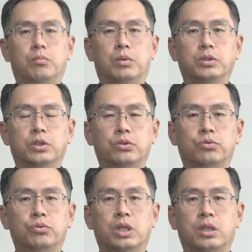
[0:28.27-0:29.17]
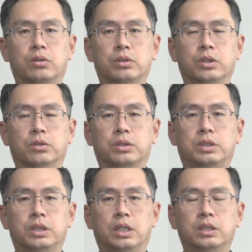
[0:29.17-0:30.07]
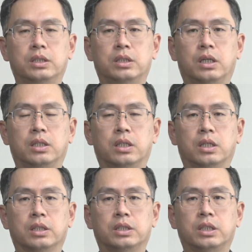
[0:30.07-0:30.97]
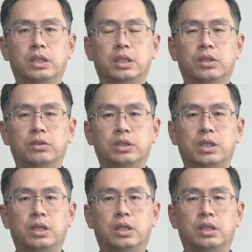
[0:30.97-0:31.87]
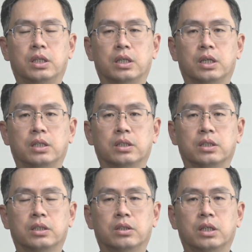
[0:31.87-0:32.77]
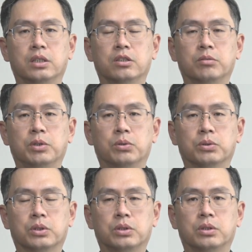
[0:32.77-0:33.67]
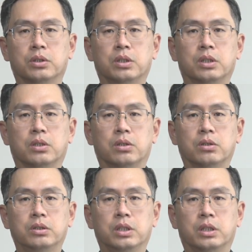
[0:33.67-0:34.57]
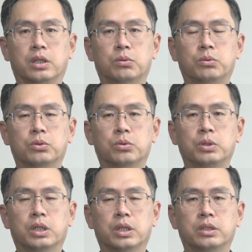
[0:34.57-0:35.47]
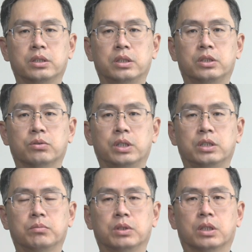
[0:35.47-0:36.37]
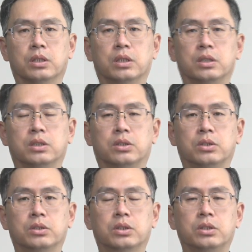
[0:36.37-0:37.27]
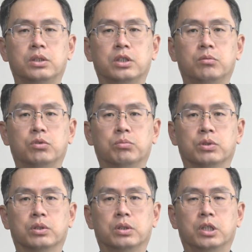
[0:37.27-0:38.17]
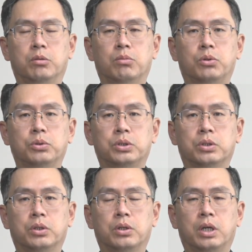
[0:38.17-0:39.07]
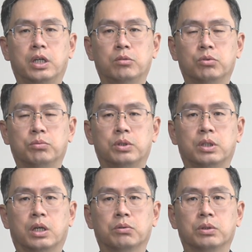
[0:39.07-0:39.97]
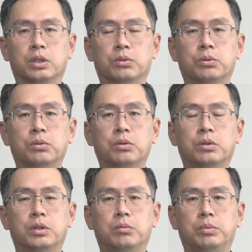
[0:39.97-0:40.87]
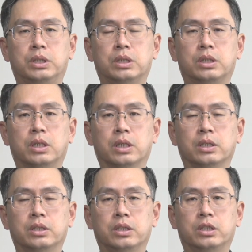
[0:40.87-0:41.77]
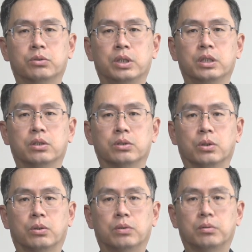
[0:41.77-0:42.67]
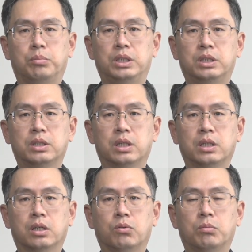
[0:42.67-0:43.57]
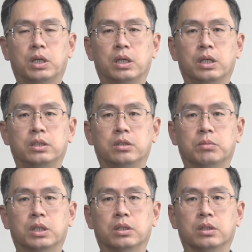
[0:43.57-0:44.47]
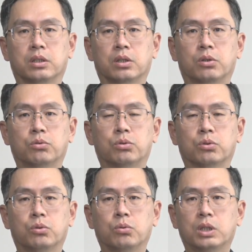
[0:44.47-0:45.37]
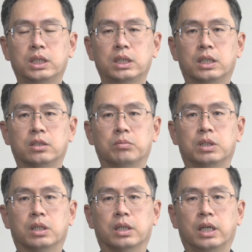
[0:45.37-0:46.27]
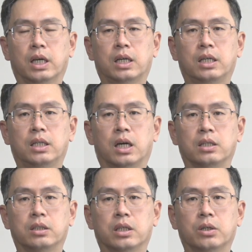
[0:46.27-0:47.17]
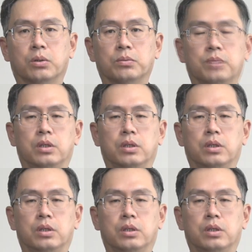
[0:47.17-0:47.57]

먼저 두 단어는요, 짜증난다, 신경질 난다라는 그러한 의미로서는 거의 대동소이하게 쓰일 수가 있습니다. 정서적인 부분, 이모셔널한 부분을 다룰 때도 비슷하게 쓰일 수가 있는 거죠. 비슷하다고 말했지만 결국 똑같진 않습니다. 약간 다른데요.